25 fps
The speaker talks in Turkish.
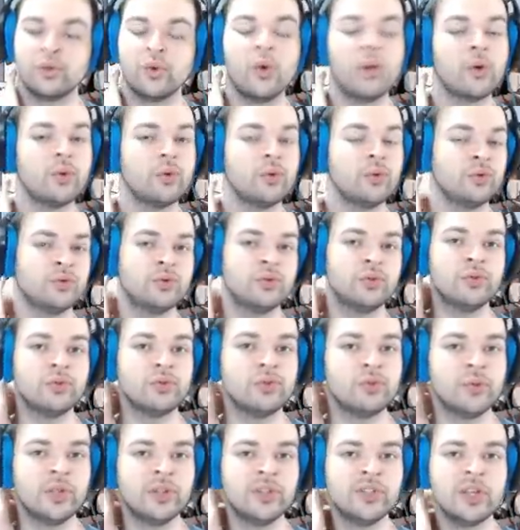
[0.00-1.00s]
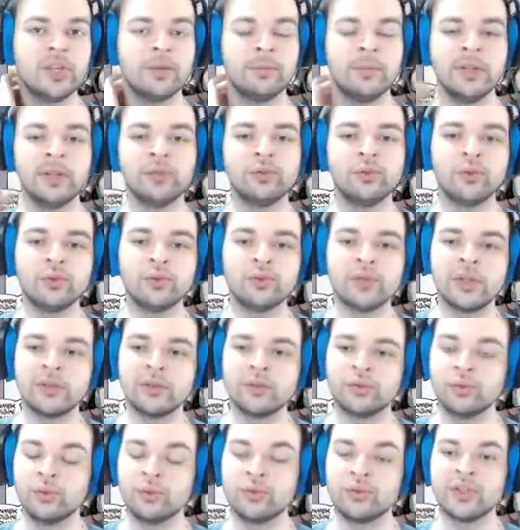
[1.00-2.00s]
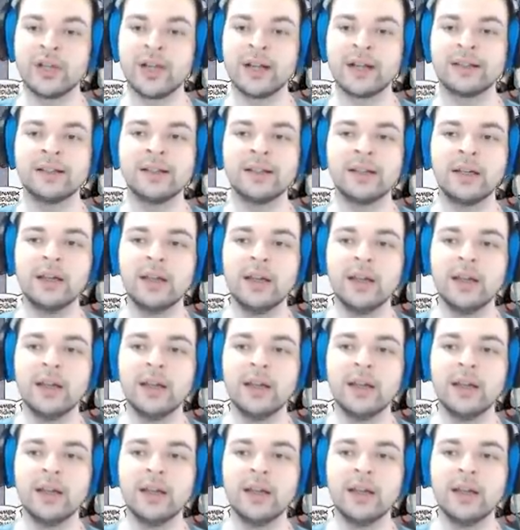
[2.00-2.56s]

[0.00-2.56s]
Çok uzun sürecek bir tutla, tutsaklık